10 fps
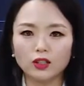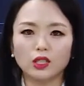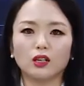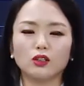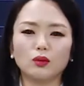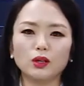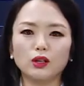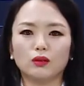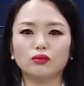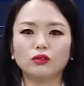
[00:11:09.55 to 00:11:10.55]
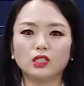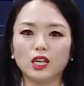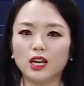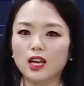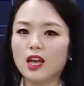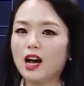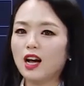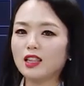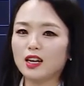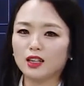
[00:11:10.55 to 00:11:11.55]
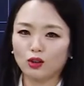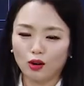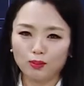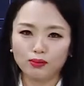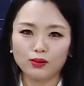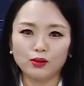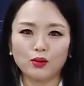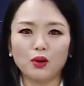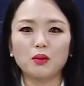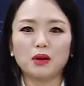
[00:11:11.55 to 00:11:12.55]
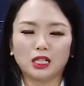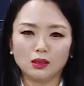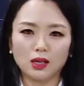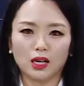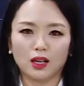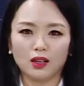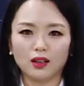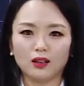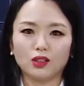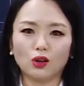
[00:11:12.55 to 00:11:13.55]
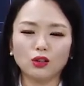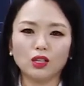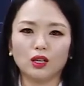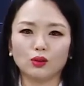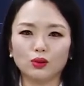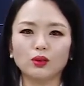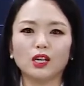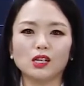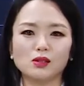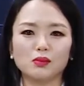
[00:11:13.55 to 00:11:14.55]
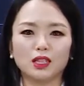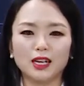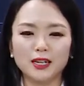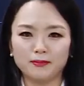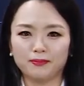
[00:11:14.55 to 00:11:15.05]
자 그러면 문제 하나 더 풀고 마지막 정리하도록 하겠습니다.